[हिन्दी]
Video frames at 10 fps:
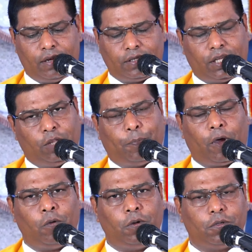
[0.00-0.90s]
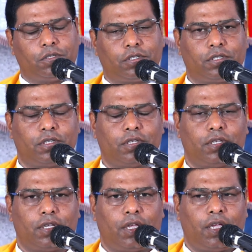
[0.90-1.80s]
संत पौलुस
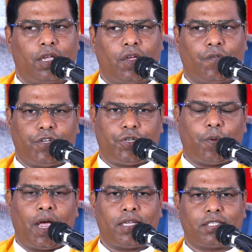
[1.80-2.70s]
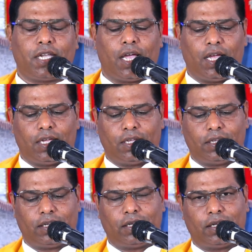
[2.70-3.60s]
विश्वास का
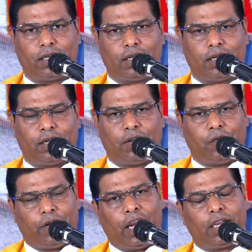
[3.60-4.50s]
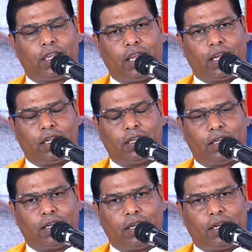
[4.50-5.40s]
व्याख्या
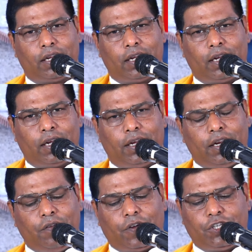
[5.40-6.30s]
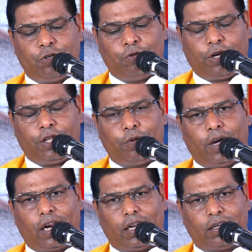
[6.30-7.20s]
इन वचनों के
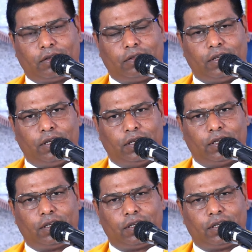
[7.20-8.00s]
द्वारा करते हैं